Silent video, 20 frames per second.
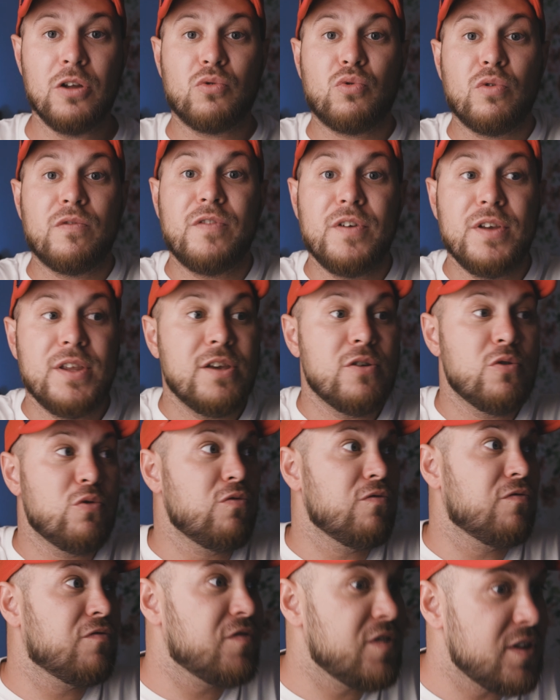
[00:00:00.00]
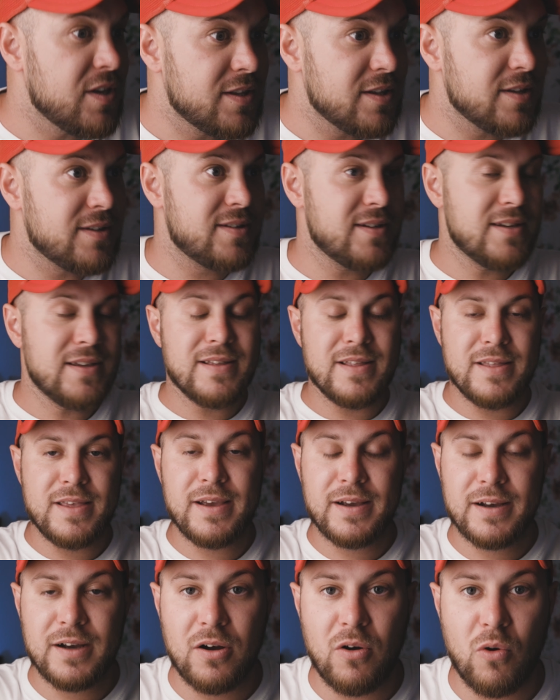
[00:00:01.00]
то вы не увидите
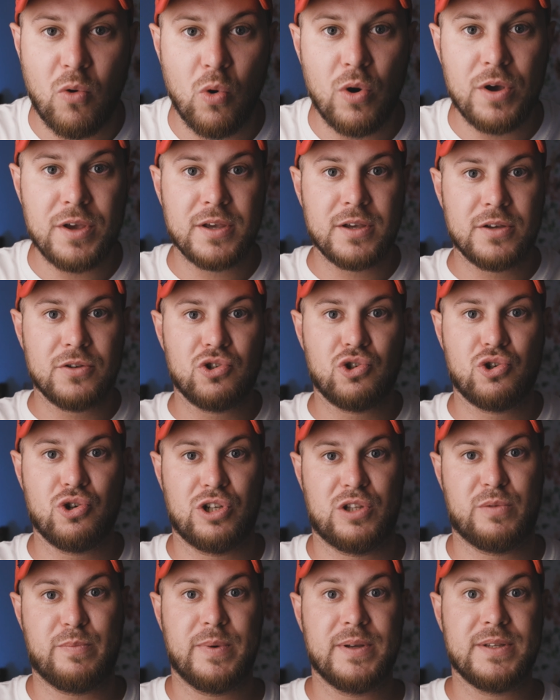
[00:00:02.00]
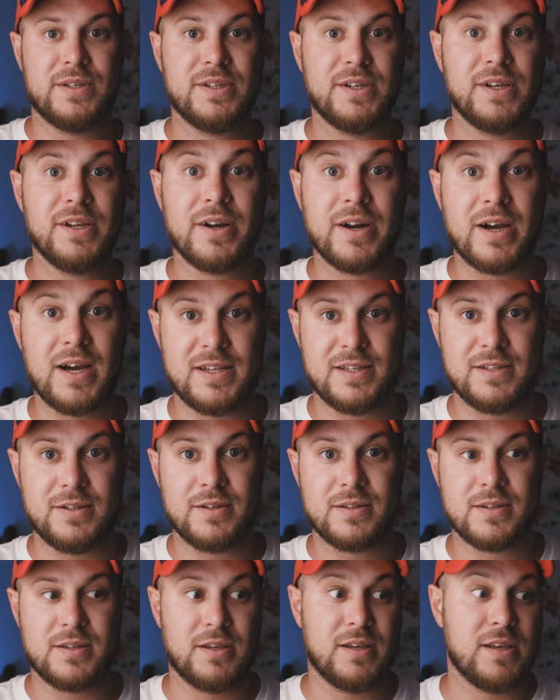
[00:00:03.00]
никакой, черт подери,
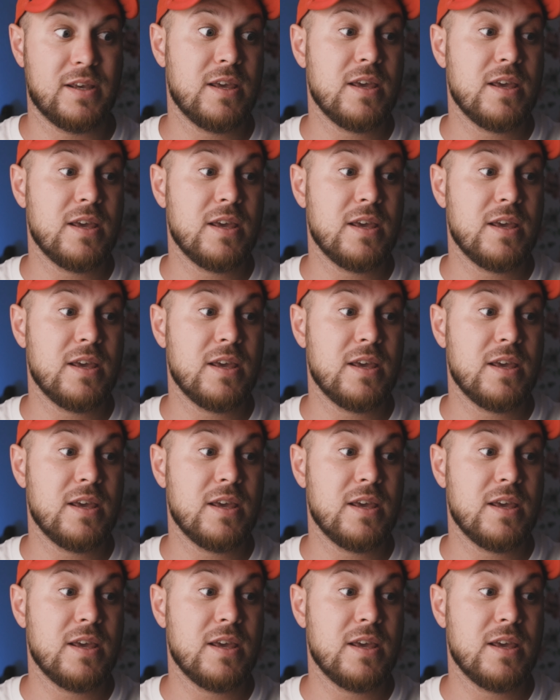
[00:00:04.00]
разницы.